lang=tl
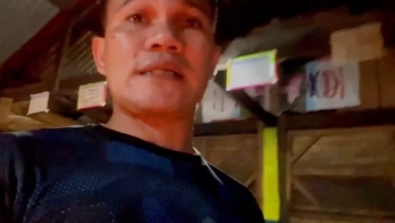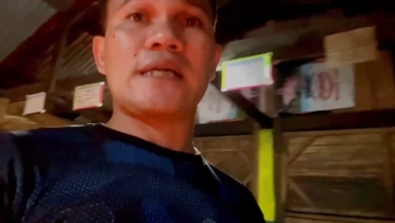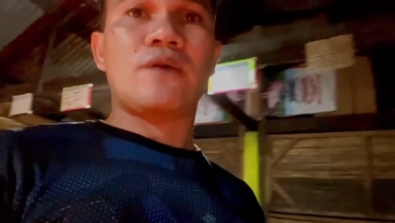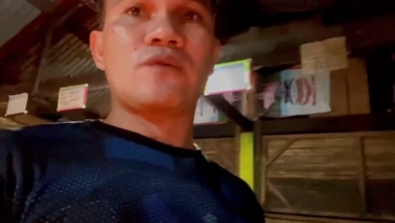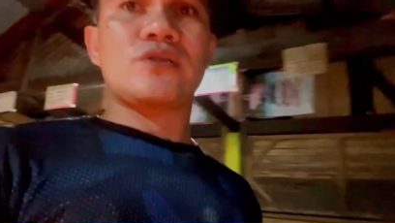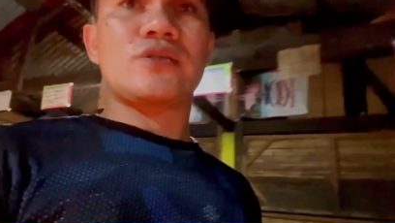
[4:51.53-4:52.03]

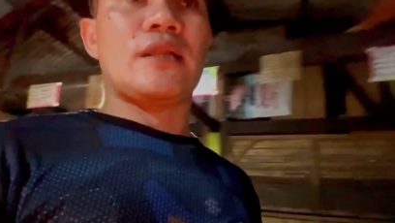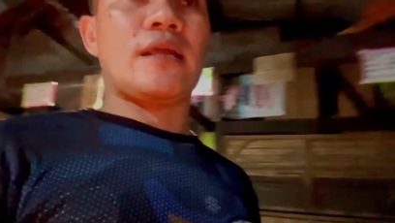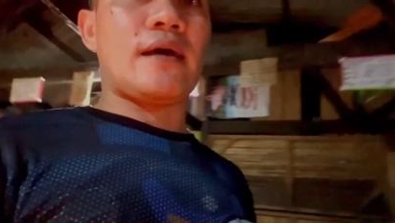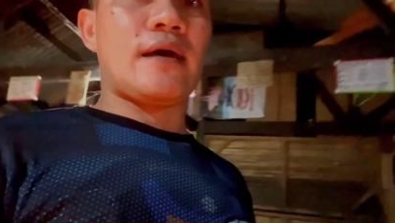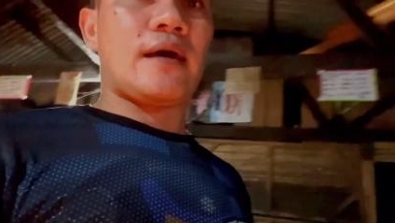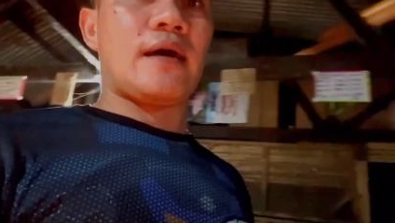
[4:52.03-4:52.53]
sounds
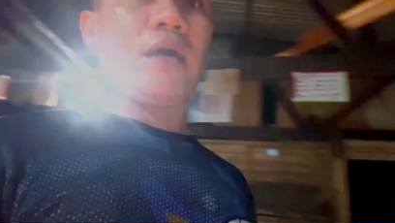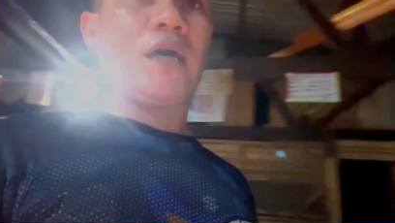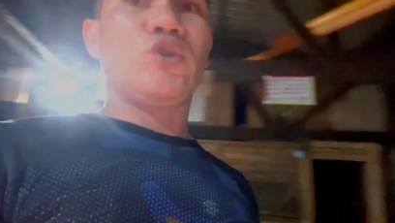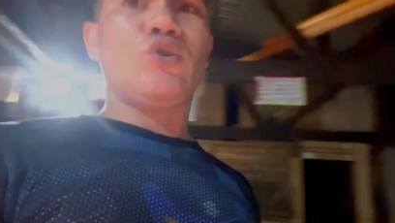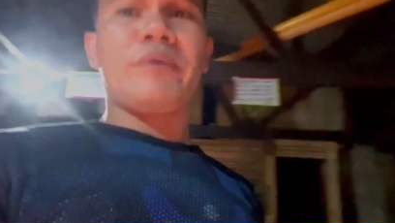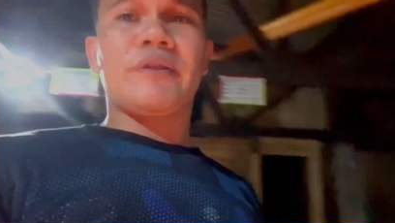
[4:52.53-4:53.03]
na
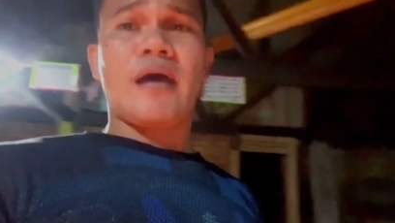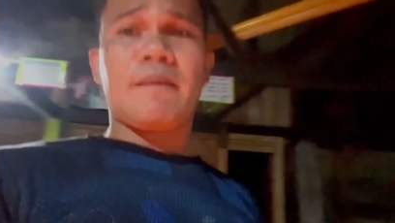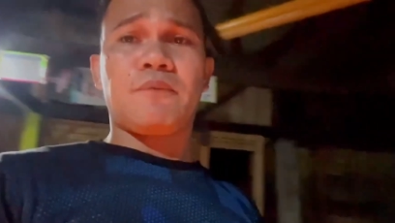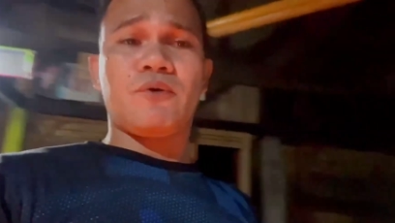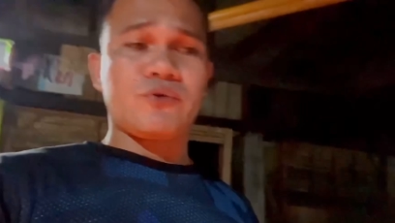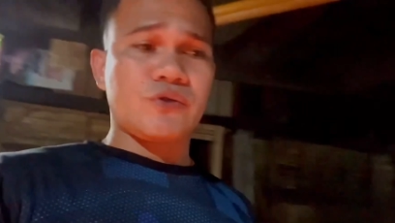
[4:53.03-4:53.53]

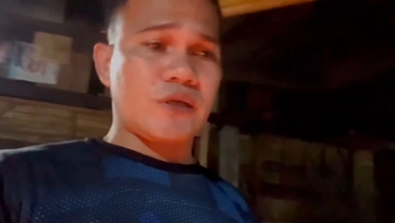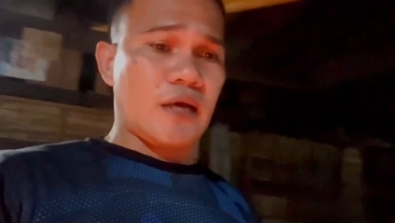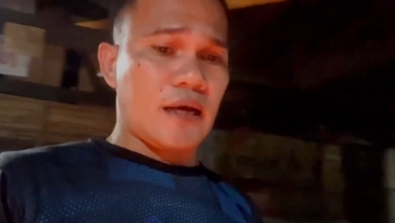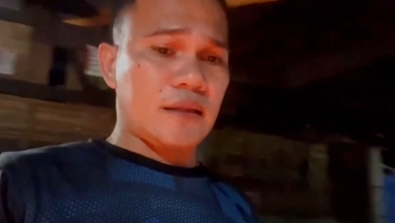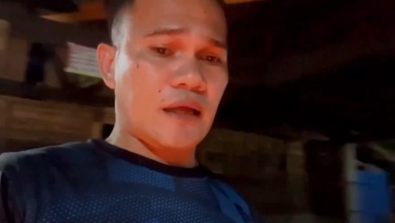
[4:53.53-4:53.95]
dumadapo sa